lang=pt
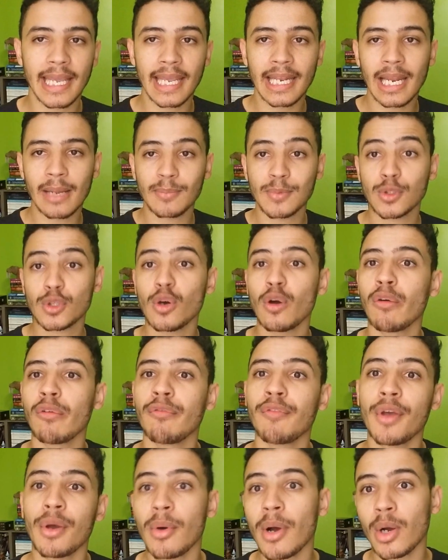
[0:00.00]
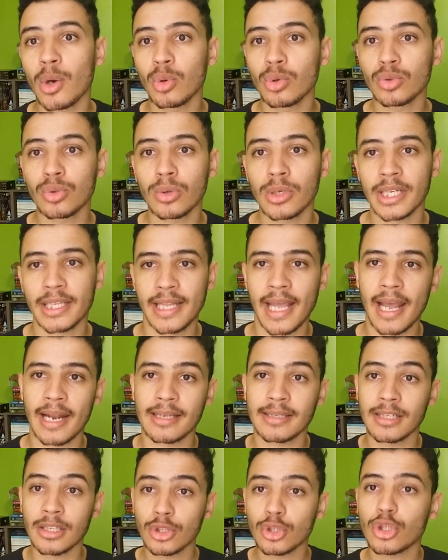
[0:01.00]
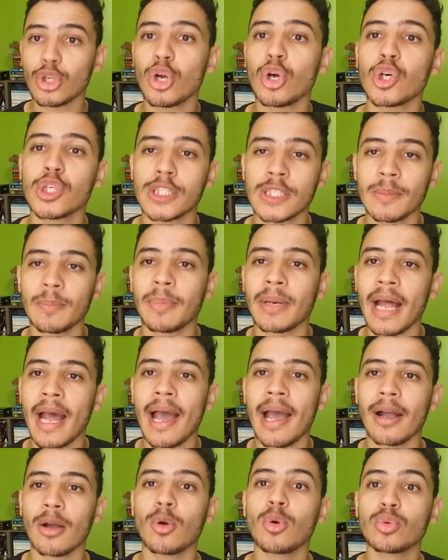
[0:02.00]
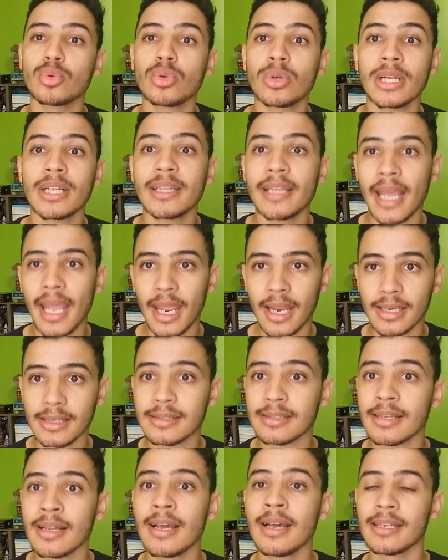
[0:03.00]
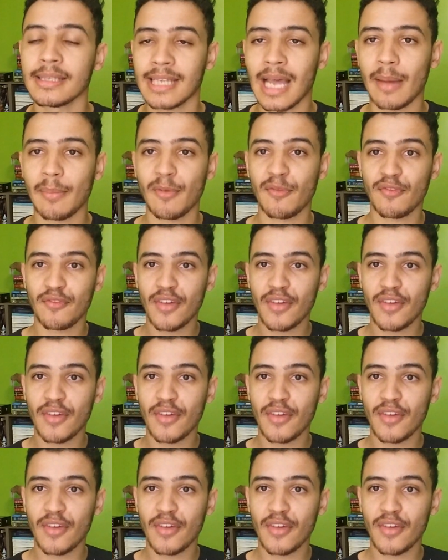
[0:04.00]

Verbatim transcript: Ele absorveu a cultura delas e trouxe para a cultura deles, sabe?